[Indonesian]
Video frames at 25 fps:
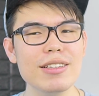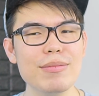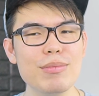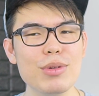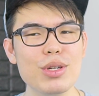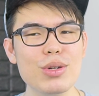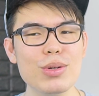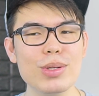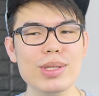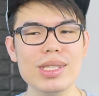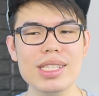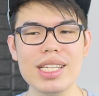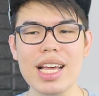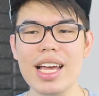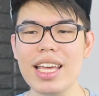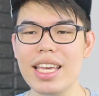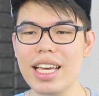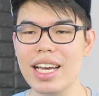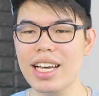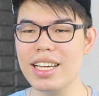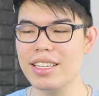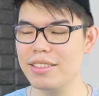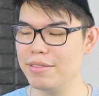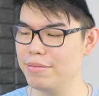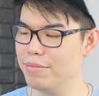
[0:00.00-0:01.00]
menurut
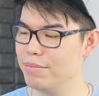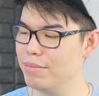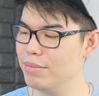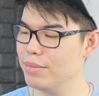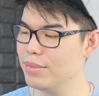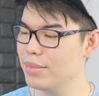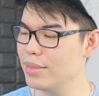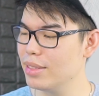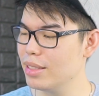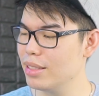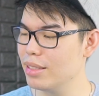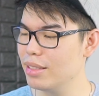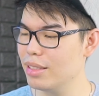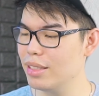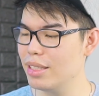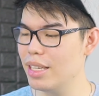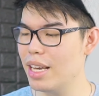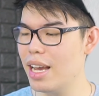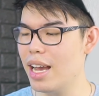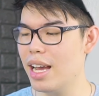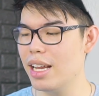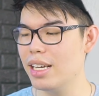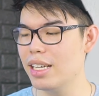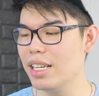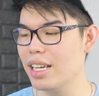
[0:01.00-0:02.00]
saya
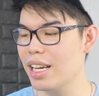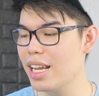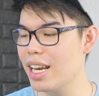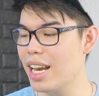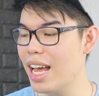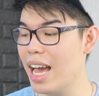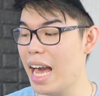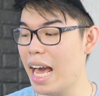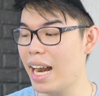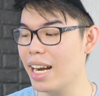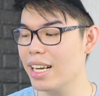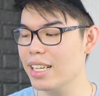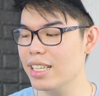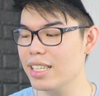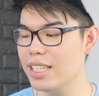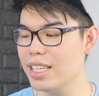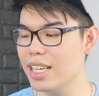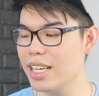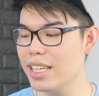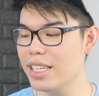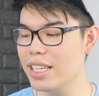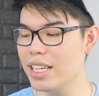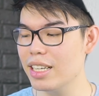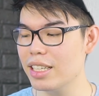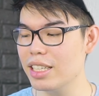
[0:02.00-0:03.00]
ya dengan
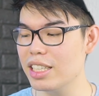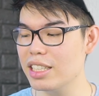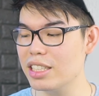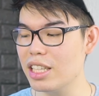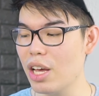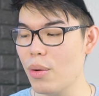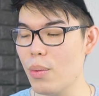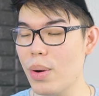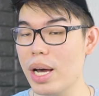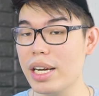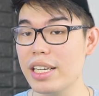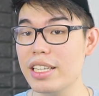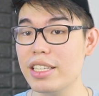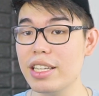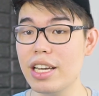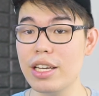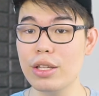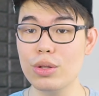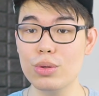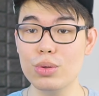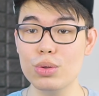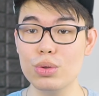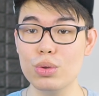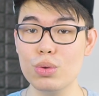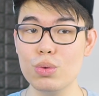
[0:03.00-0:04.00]
harga yang ditawarinya
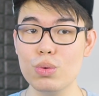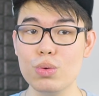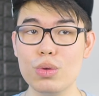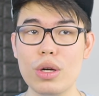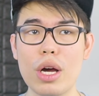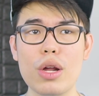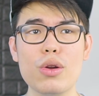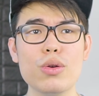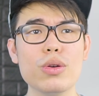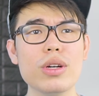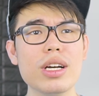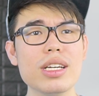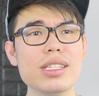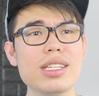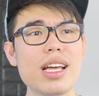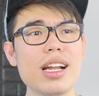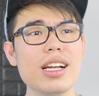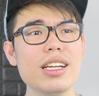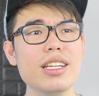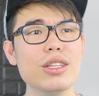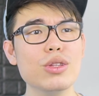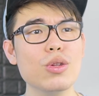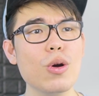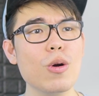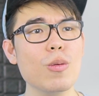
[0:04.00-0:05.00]
itu kalau nggak
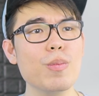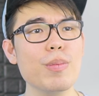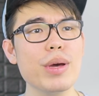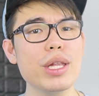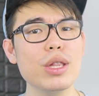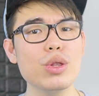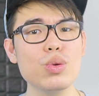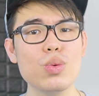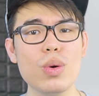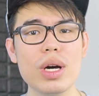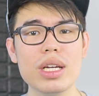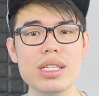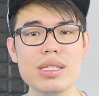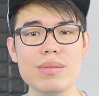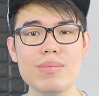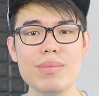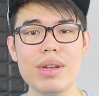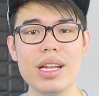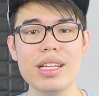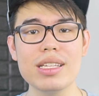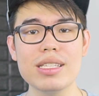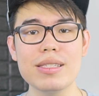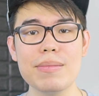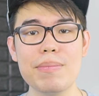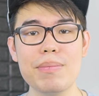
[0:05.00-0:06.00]
salah di Topet
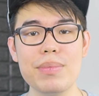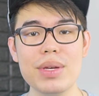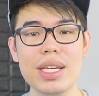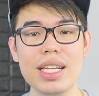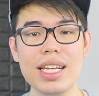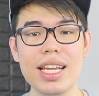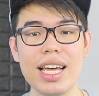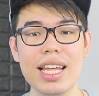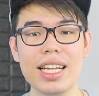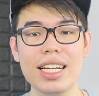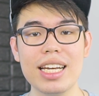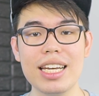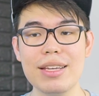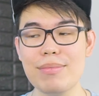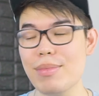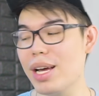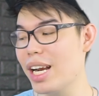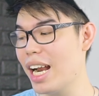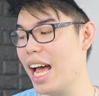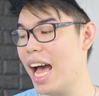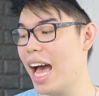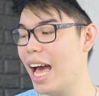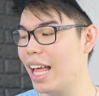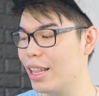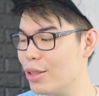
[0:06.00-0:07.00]
299
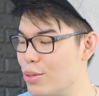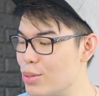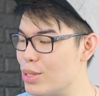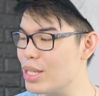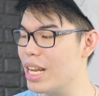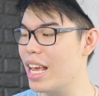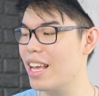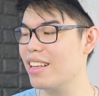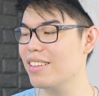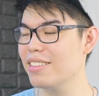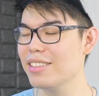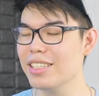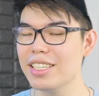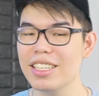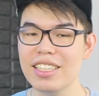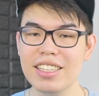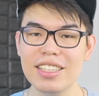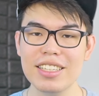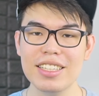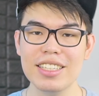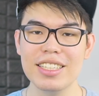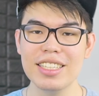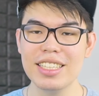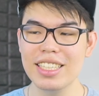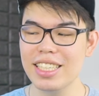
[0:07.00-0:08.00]
500 deh
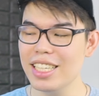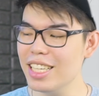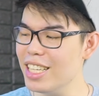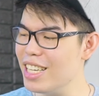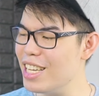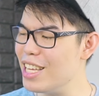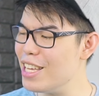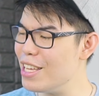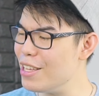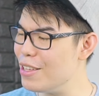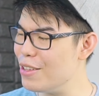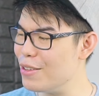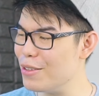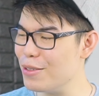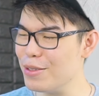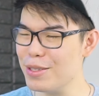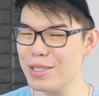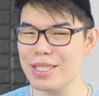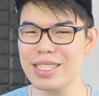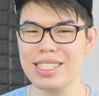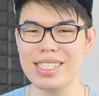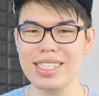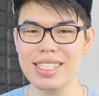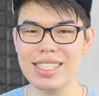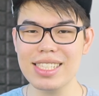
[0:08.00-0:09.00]
ini
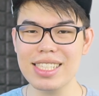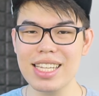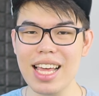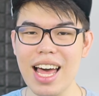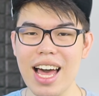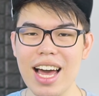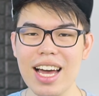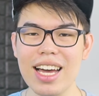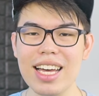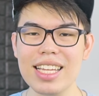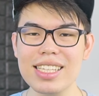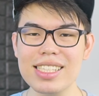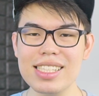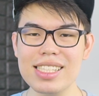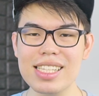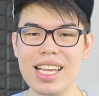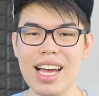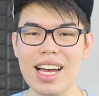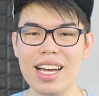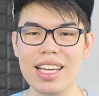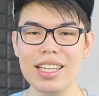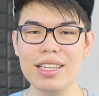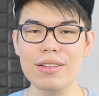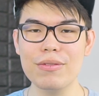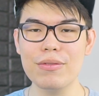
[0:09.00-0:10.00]

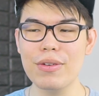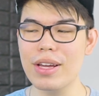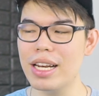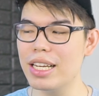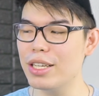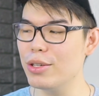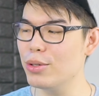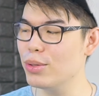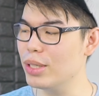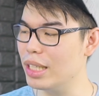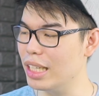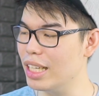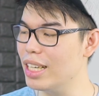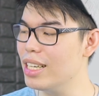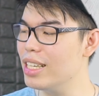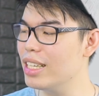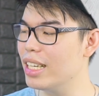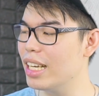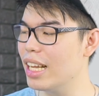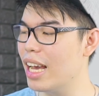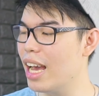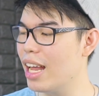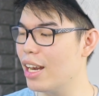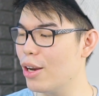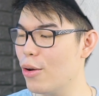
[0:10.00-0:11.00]
sangat-sangat value deal
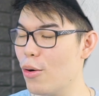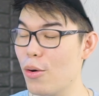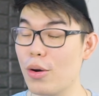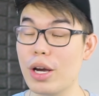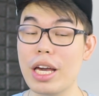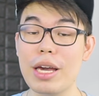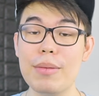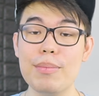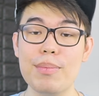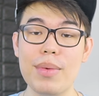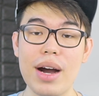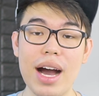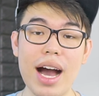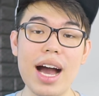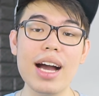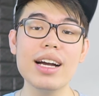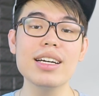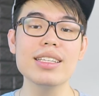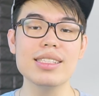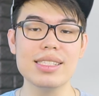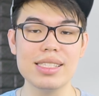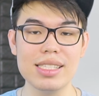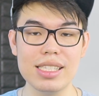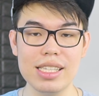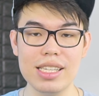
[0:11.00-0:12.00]
dan oke okay
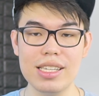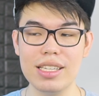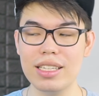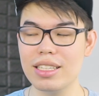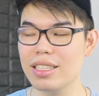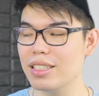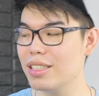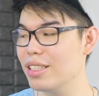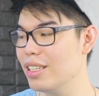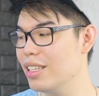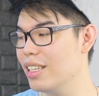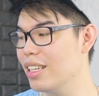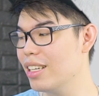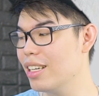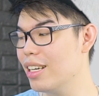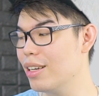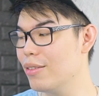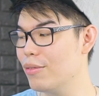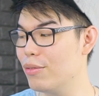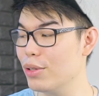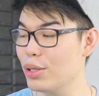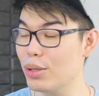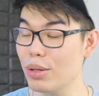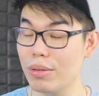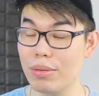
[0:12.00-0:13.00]
banget sih
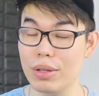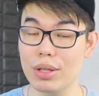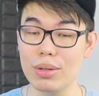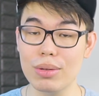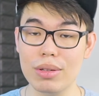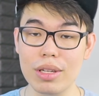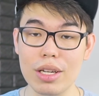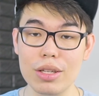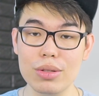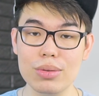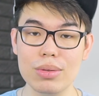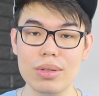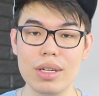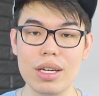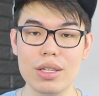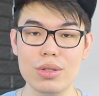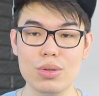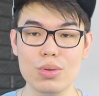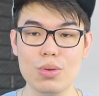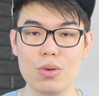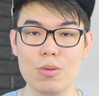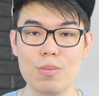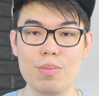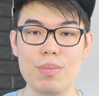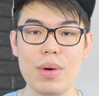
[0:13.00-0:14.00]
dengan fitur-fiturnya juga
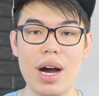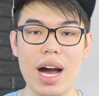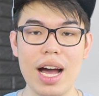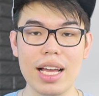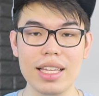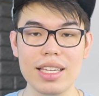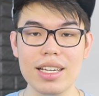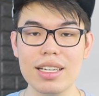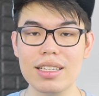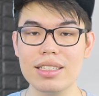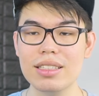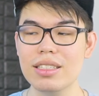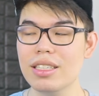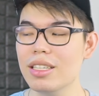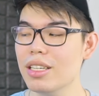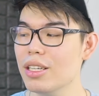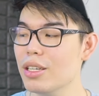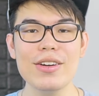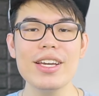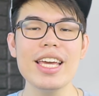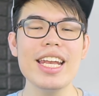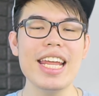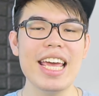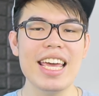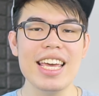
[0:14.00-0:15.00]
cukup banyak
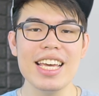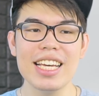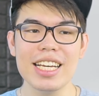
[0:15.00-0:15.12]
oke okay deh